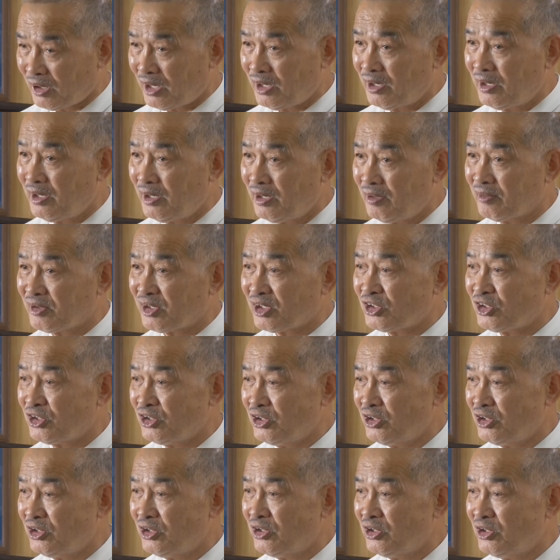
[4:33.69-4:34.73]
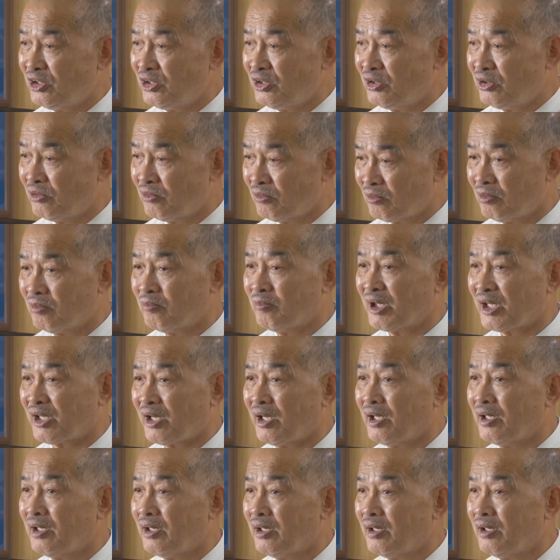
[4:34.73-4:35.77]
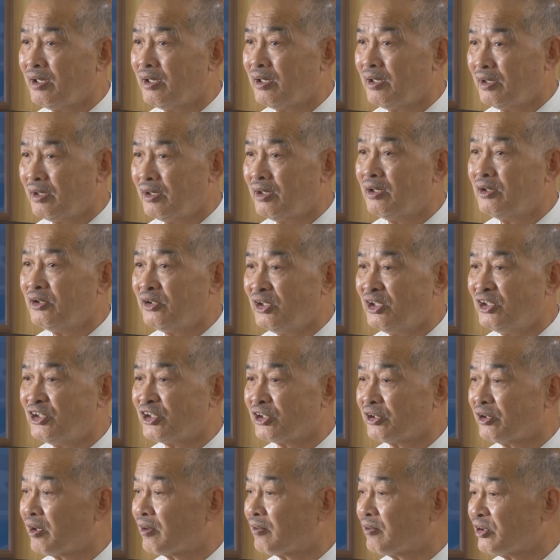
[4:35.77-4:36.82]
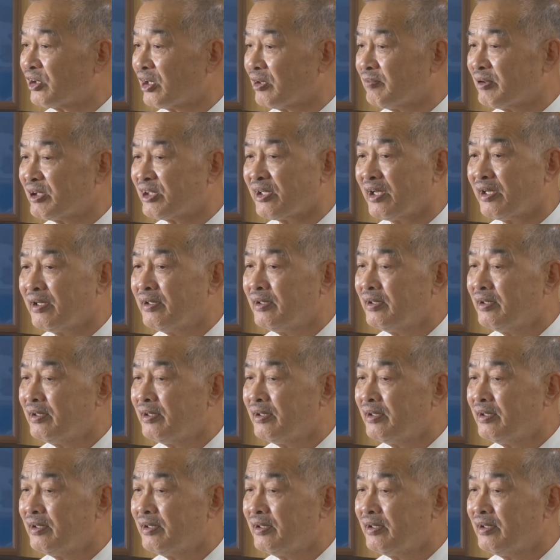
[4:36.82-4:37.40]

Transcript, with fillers: は私のまだ認識ではございません。